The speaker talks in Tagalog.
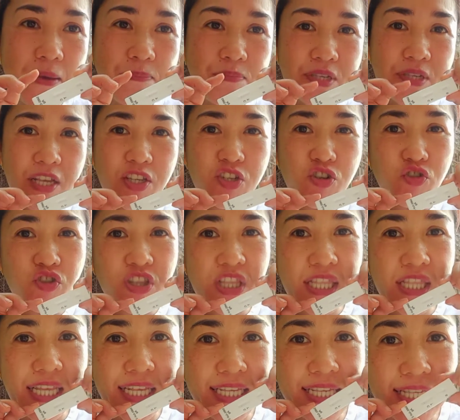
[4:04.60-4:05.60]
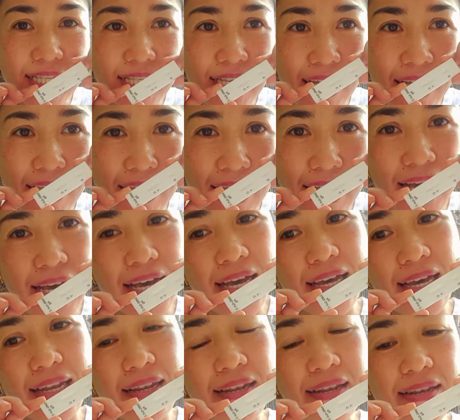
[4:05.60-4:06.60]
sa juntis.
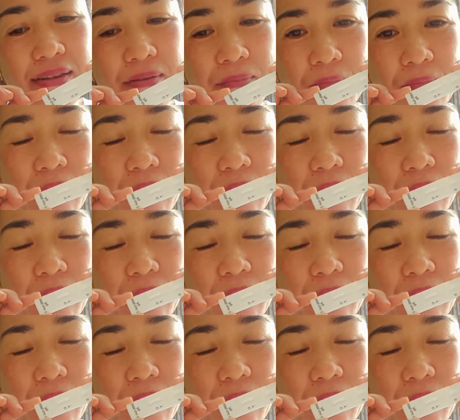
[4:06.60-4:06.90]
Ayan.